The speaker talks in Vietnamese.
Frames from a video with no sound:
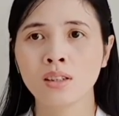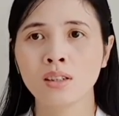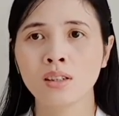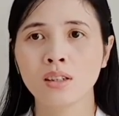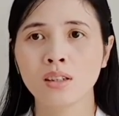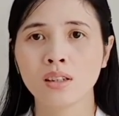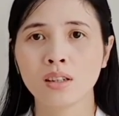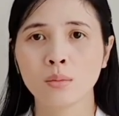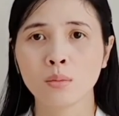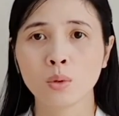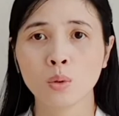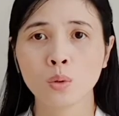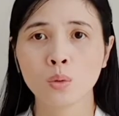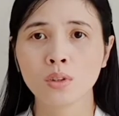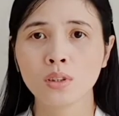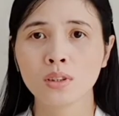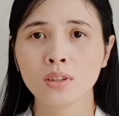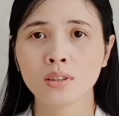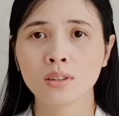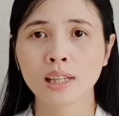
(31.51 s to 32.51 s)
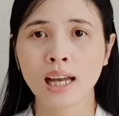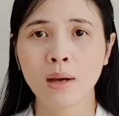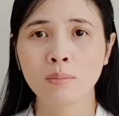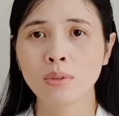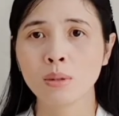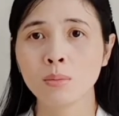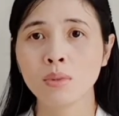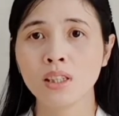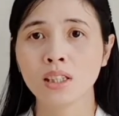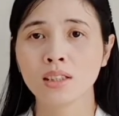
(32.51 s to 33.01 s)
ờ, bú từ 8
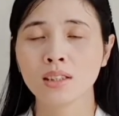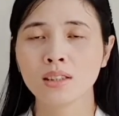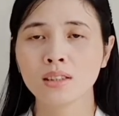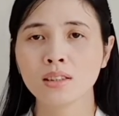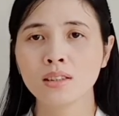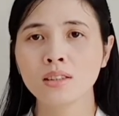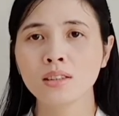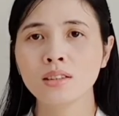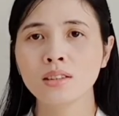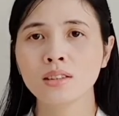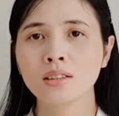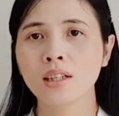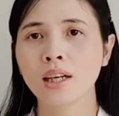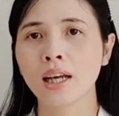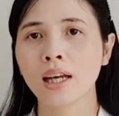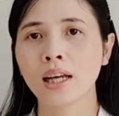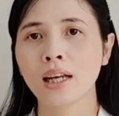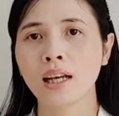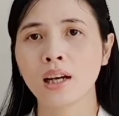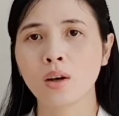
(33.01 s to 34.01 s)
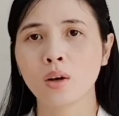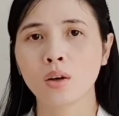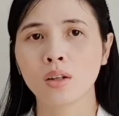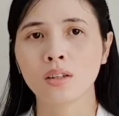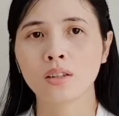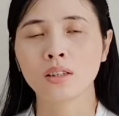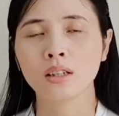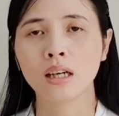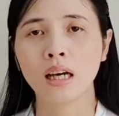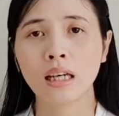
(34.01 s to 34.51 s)
đến 10 cữ chưa kể là
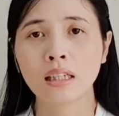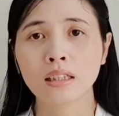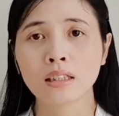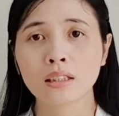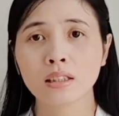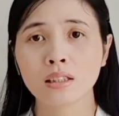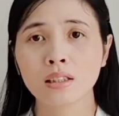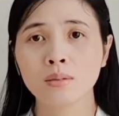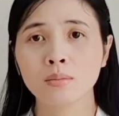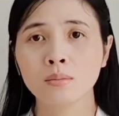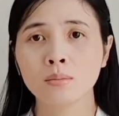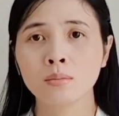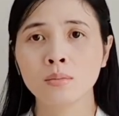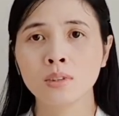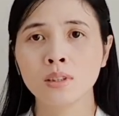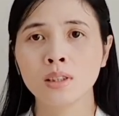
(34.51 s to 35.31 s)
còn ăn cơm